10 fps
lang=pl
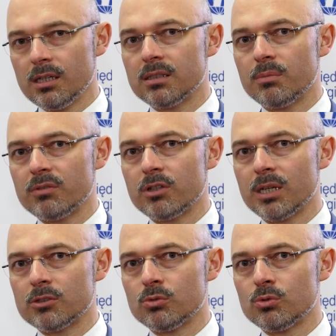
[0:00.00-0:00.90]
jest naprawdę
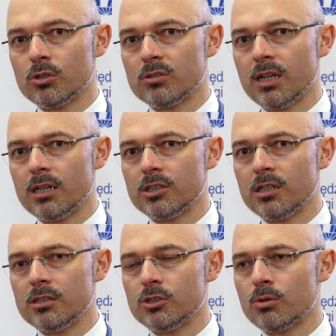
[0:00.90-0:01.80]
bardzo dużo do
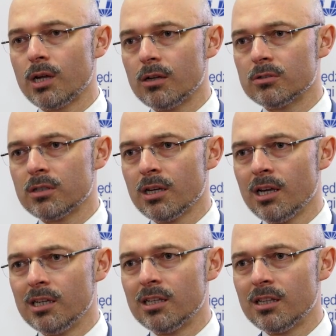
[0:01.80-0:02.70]
znalezienia, nie szukając
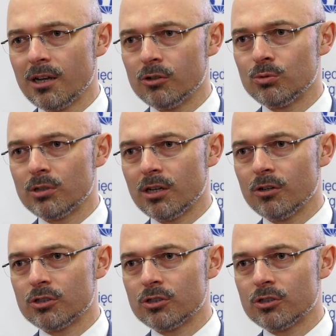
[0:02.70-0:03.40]
jednego złotego